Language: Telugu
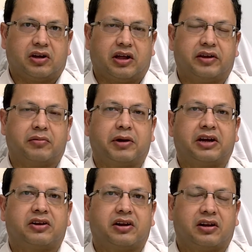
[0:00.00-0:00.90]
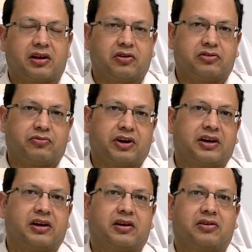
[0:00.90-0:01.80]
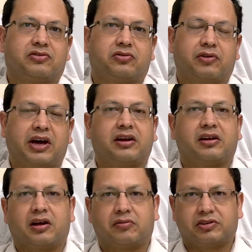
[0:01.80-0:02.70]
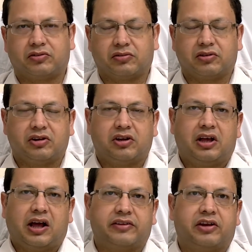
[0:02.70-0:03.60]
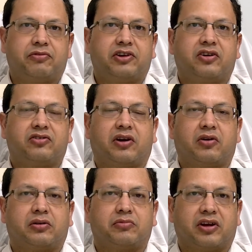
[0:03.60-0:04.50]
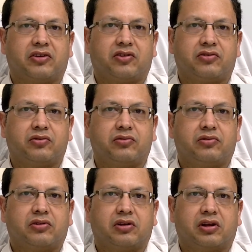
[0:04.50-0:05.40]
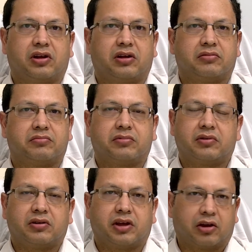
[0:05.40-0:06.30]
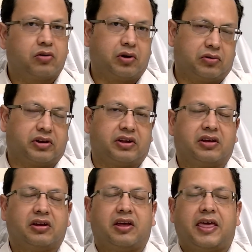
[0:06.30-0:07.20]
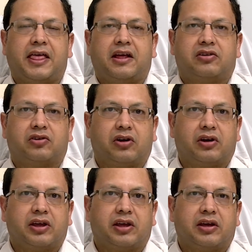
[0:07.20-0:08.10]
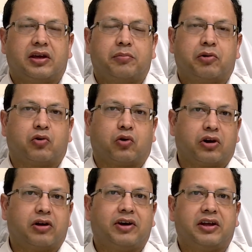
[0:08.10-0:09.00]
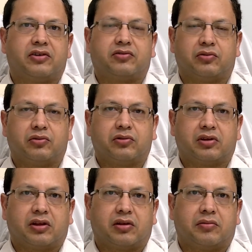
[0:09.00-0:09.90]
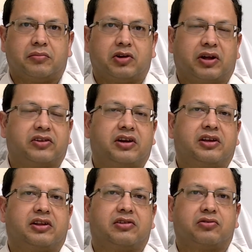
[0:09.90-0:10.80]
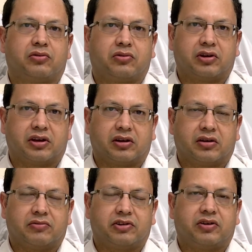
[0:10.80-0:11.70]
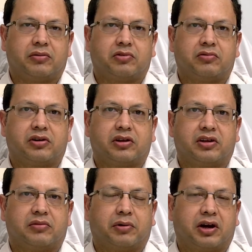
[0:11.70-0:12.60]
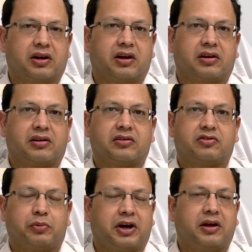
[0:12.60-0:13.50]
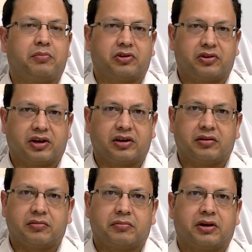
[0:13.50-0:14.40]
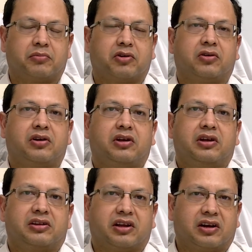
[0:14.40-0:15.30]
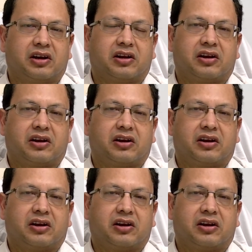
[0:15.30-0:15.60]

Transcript: అది బ్యాక్టీరియల్ కావచ్చు ఫంగల్ కావచ్చు వైరల్ కావచ్చు అది ఇన్ఫెక్షన్స్ రావటం ఛాన్సెస్ ఎక్కువ ఉంటాయి సో ఇప్పుడు కరోనా వైరస్ మీకు అందరికీ తెలుసు విషయము ఇది బాగా స్ప్రెడ్ అయిపోతున్నాయి మనము తెలంగాణ